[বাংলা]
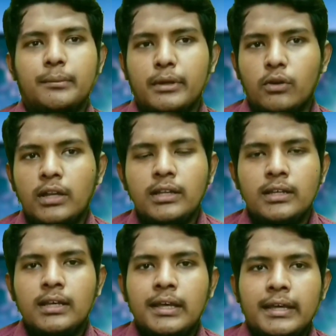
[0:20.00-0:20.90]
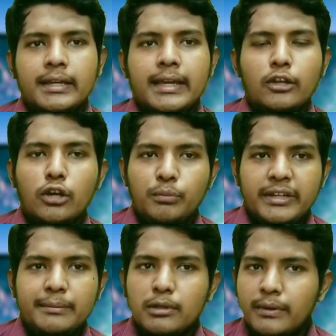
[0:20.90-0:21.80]
নাম্বার ওয়ান কেন আপনি
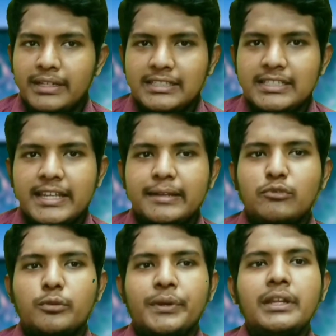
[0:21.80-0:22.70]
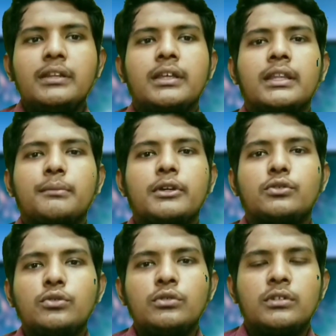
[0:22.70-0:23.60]
ডিপ্লোমা ইন ইঞ্জিনিয়ারিং পড়বেন নাম্বার
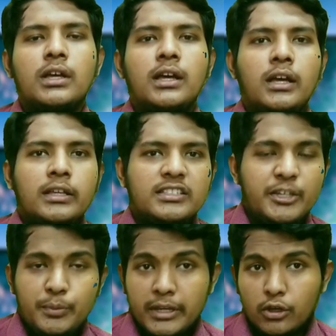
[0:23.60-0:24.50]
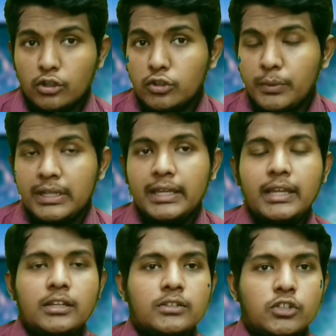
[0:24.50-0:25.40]
টু জিপিএ কত পেলে
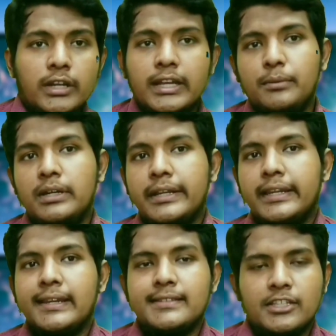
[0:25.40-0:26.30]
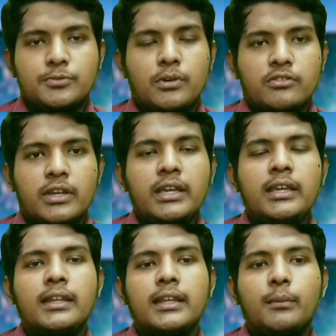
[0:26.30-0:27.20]
সরকারি পলিটেকনিকে চান্স পাওয়া যায়
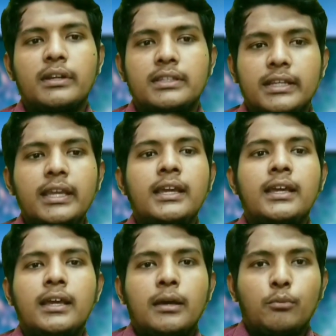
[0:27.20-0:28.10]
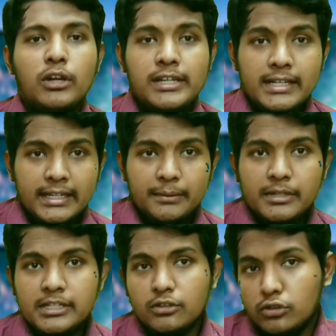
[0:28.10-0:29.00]
নাম্বার থ্রি পলিটেকনিক
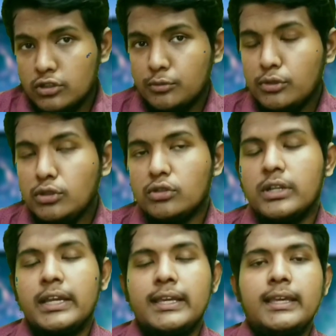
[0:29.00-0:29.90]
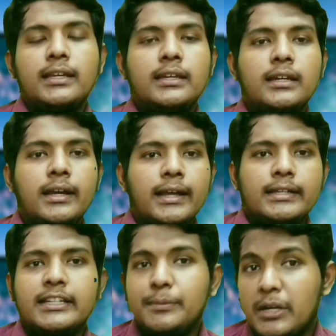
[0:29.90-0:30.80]
বেশি গুরুত্বপূর্ণ নাকি
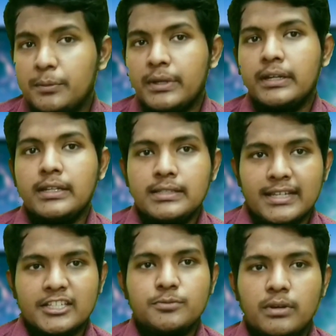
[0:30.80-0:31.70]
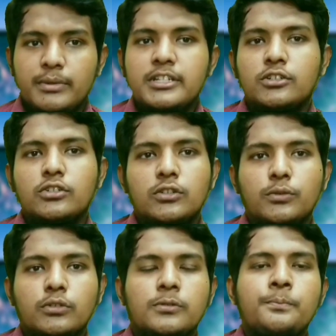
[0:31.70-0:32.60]
একটি ডিপার্টমেন্টে চান্স পাওয়া বেশি
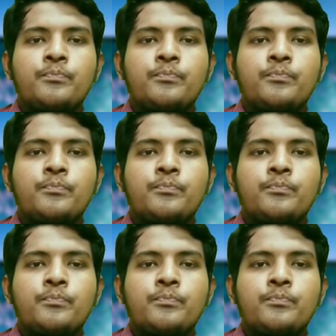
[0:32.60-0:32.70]
গুরুত্বপূর্ণ